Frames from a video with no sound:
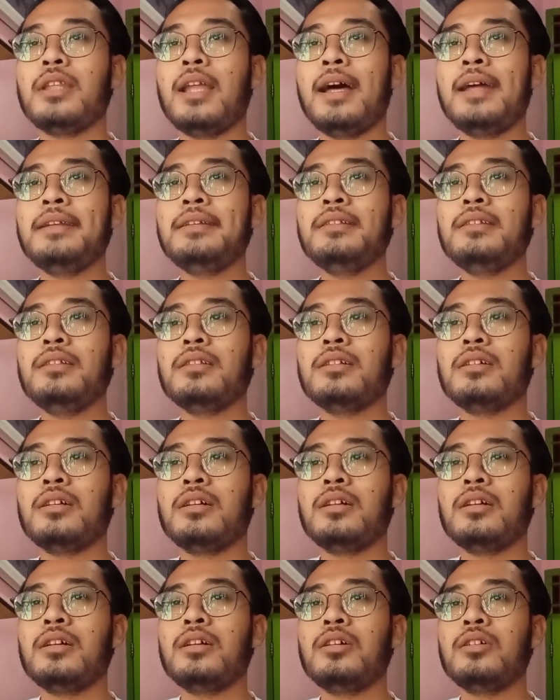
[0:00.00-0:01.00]
dan
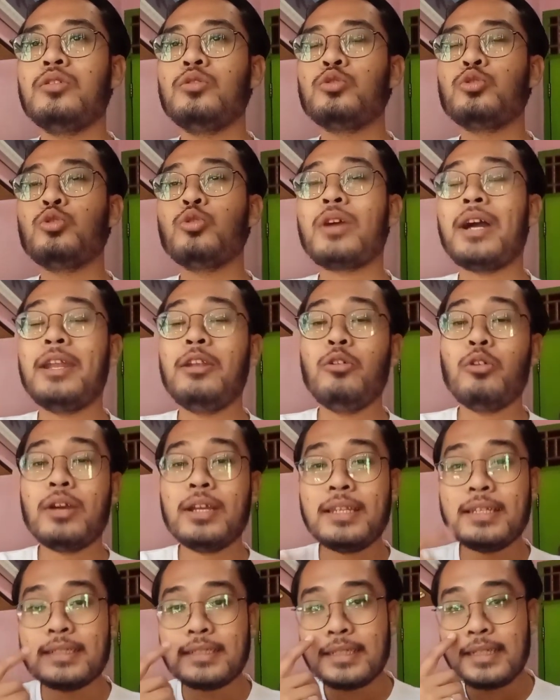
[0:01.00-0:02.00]
uh, untuk
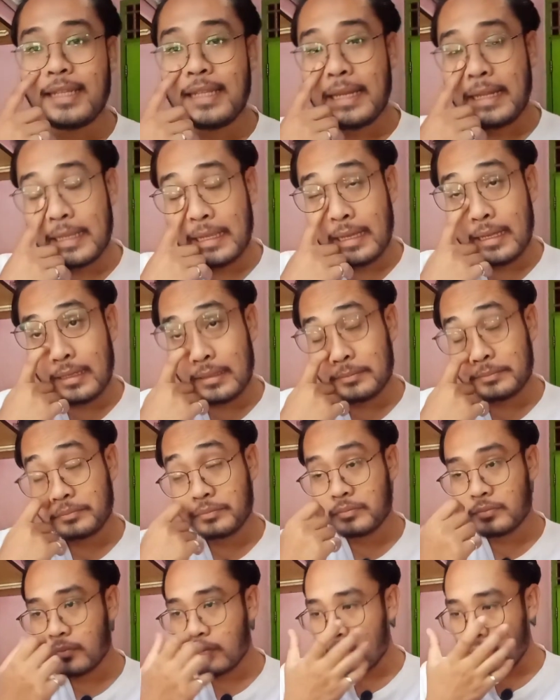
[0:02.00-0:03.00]
kandungannya sendiri ya
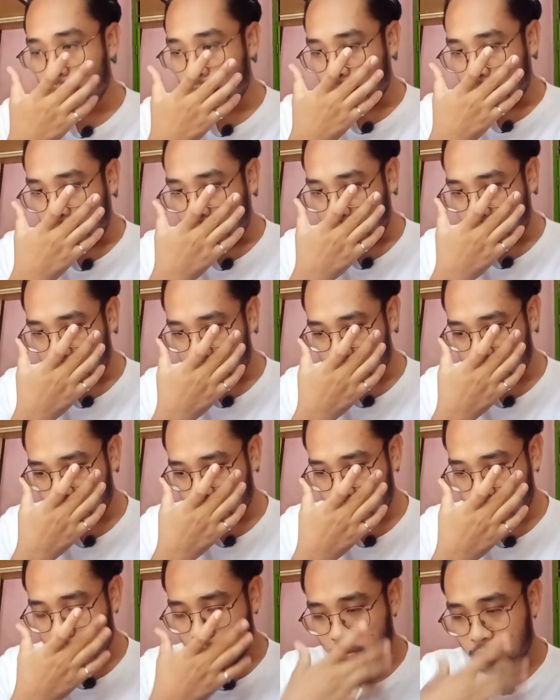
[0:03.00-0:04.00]
Heroes
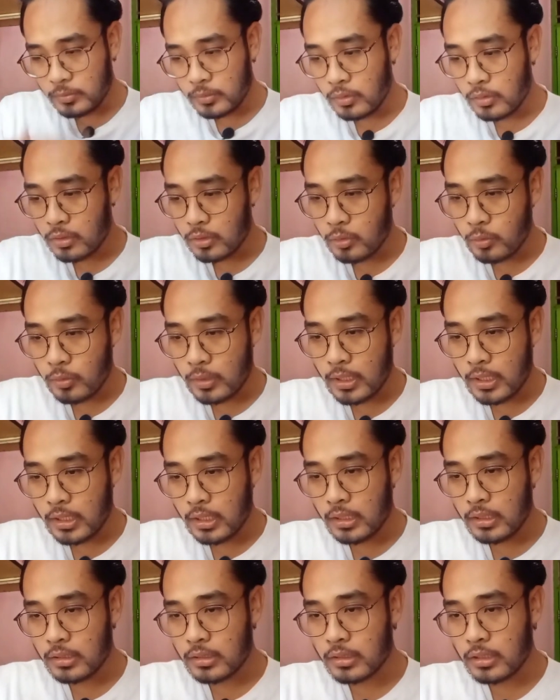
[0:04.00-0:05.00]
itu menurut
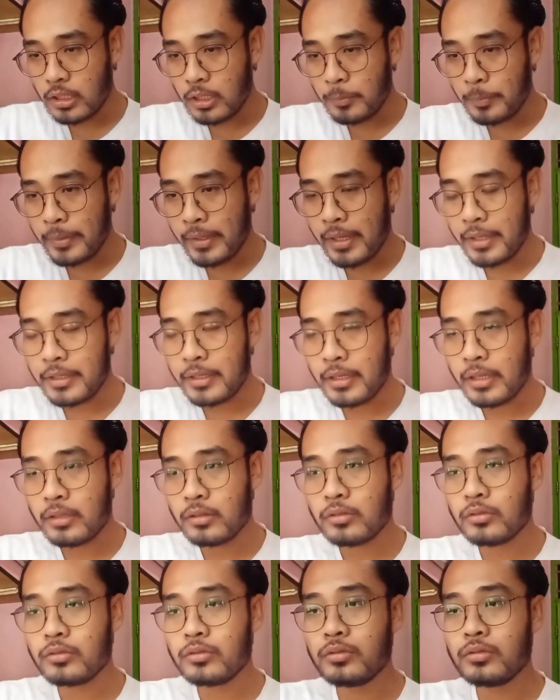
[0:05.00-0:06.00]
gua kelebihannya
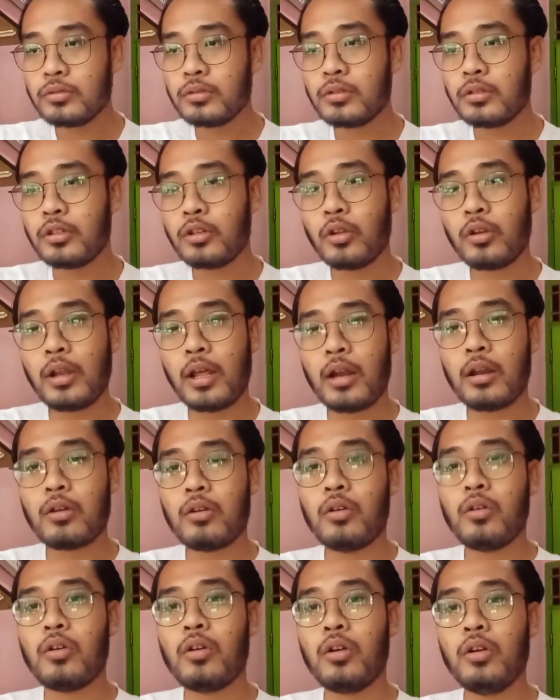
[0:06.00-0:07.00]
itu non
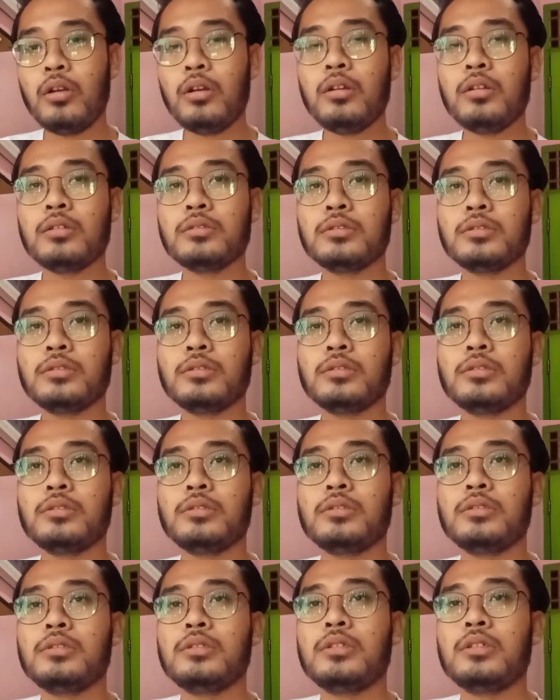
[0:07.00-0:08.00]
alkohol
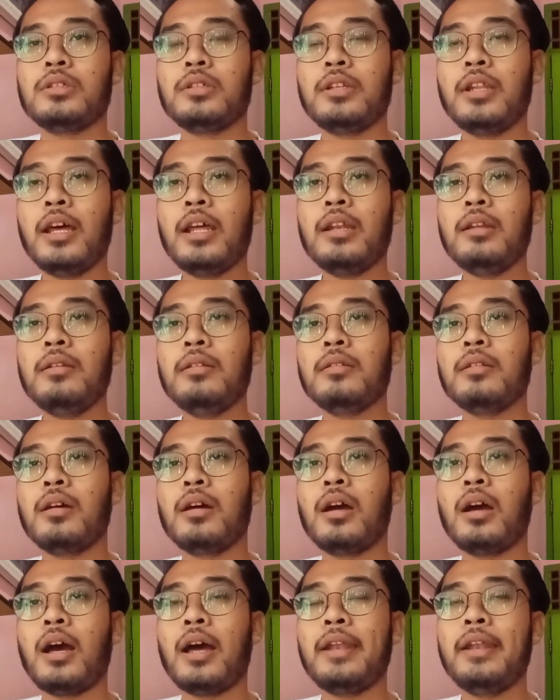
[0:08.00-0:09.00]
dan
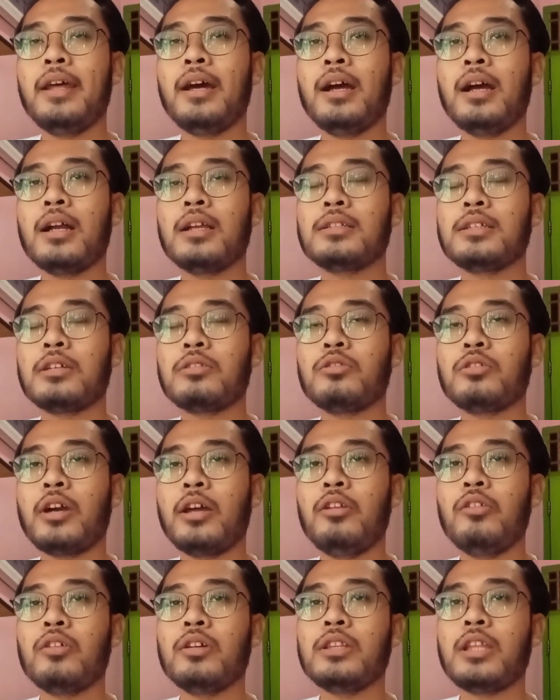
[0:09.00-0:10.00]
uh, ada satu
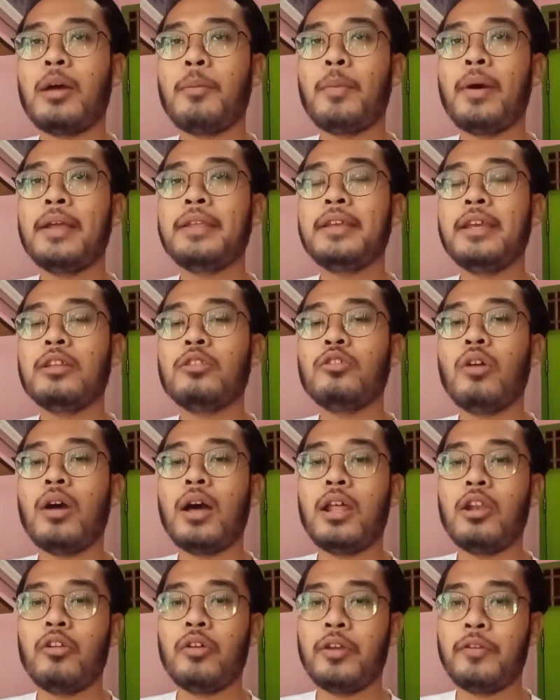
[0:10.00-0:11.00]
kandungan tambahan yaitu
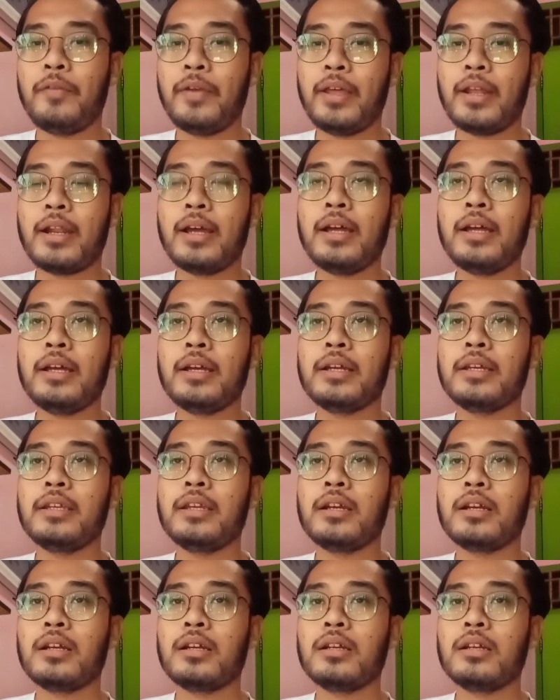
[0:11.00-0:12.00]
aloe vera
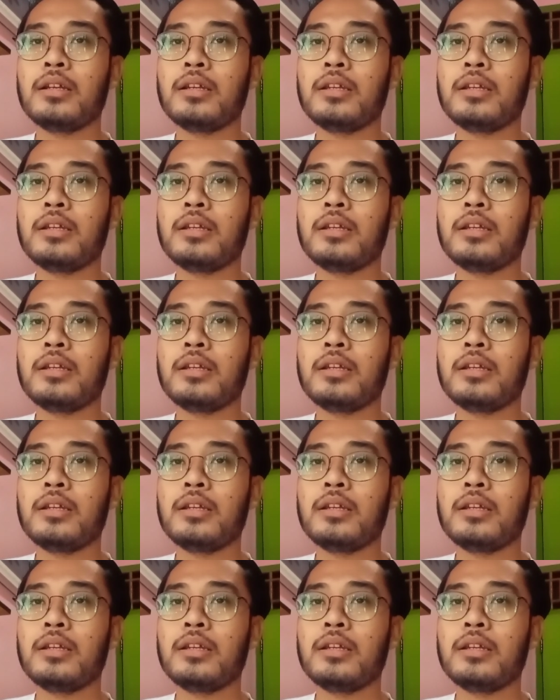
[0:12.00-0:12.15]
yang